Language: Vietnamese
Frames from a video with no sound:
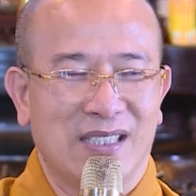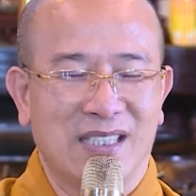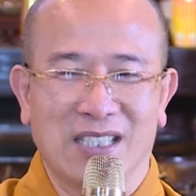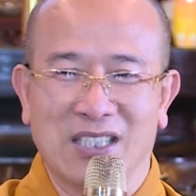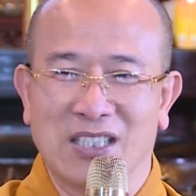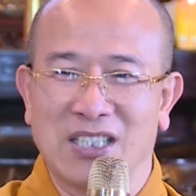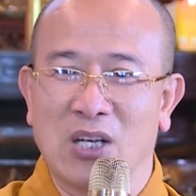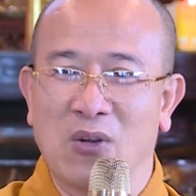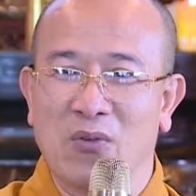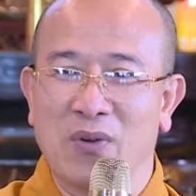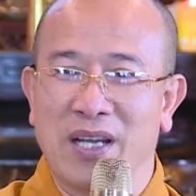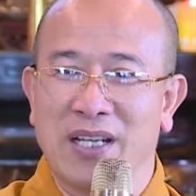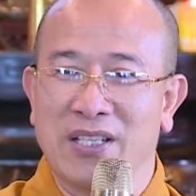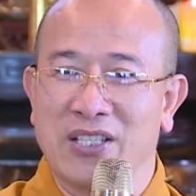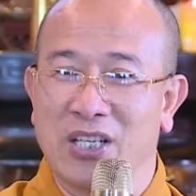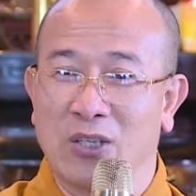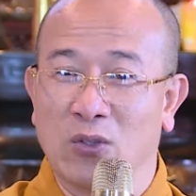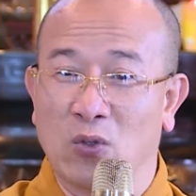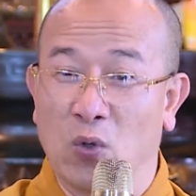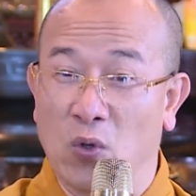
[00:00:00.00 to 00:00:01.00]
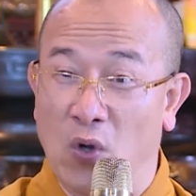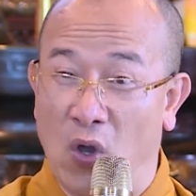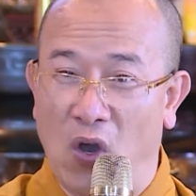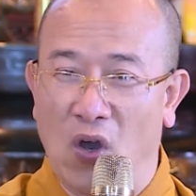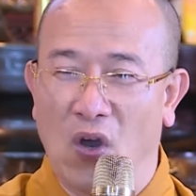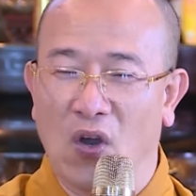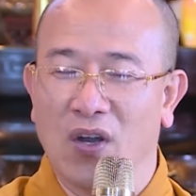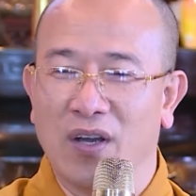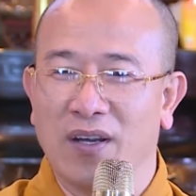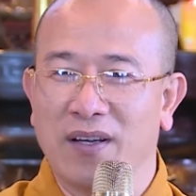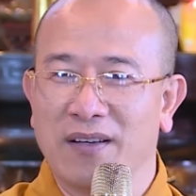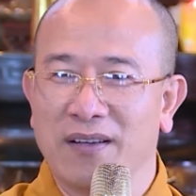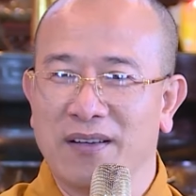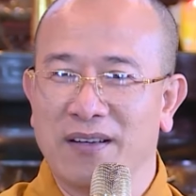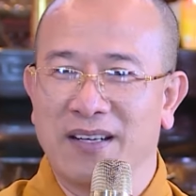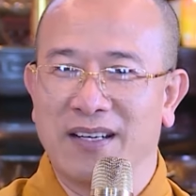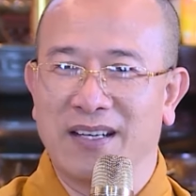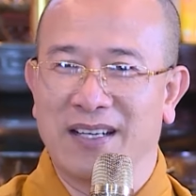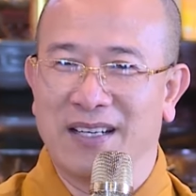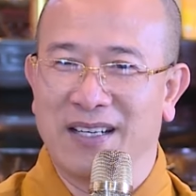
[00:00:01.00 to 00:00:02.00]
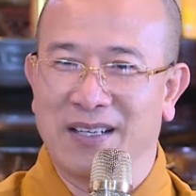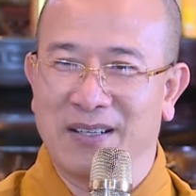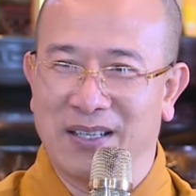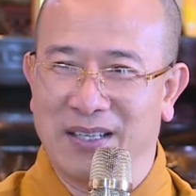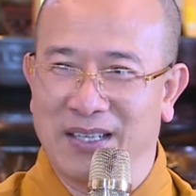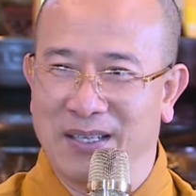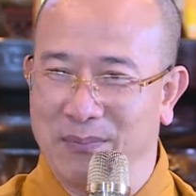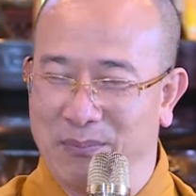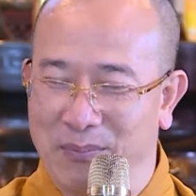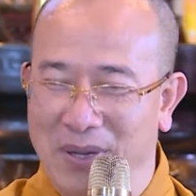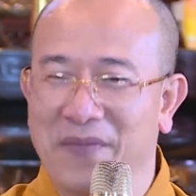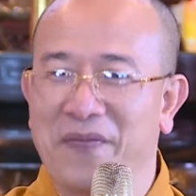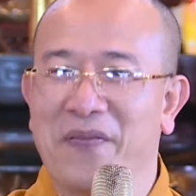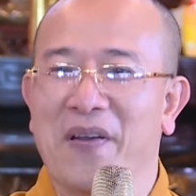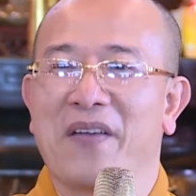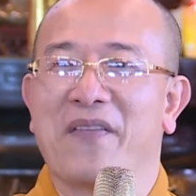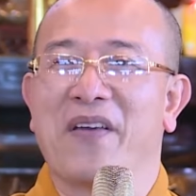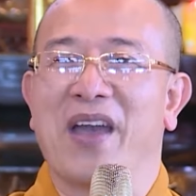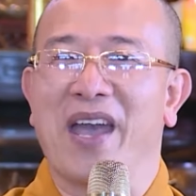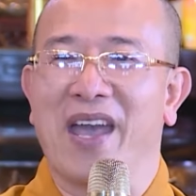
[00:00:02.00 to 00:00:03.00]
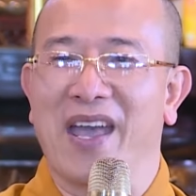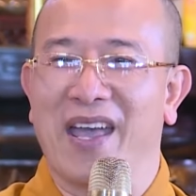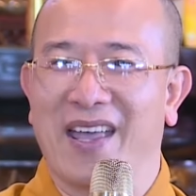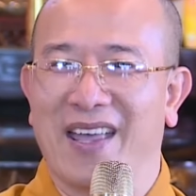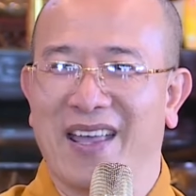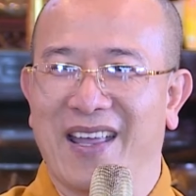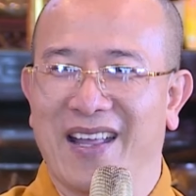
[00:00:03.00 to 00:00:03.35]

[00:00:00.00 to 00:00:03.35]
nhưng sau này trần thủ độ bắt phải về